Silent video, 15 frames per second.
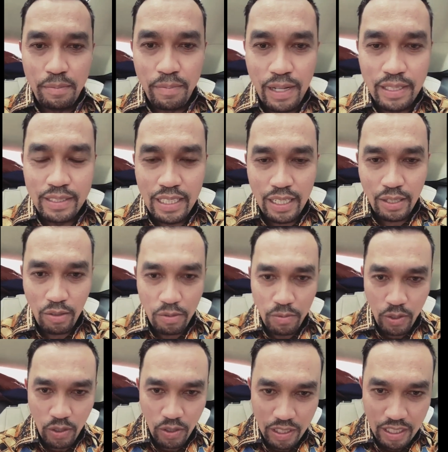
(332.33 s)
panjang
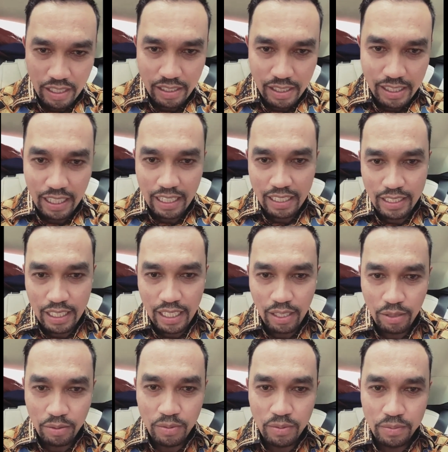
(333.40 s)
umur dan sehat
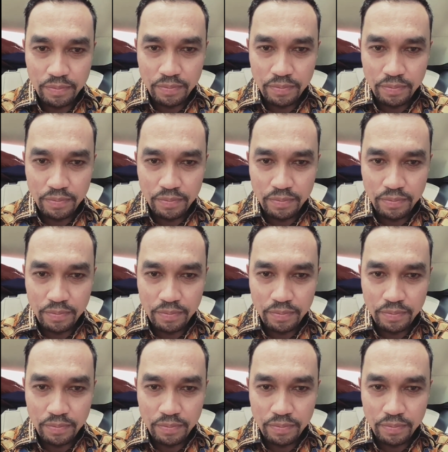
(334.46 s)
selalu.